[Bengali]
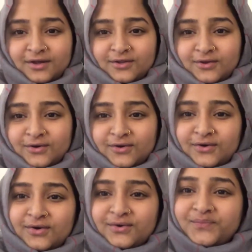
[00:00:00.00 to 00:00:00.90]
তো
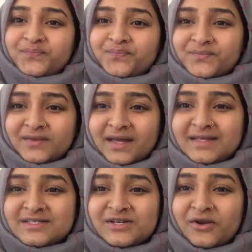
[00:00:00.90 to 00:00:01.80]

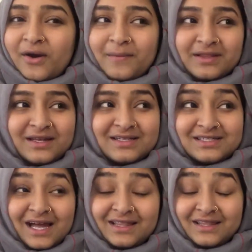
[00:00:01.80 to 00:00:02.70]
এই ছিল আমাদের
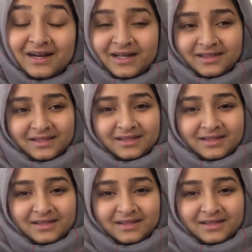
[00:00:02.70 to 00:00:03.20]
চাঁদ রাত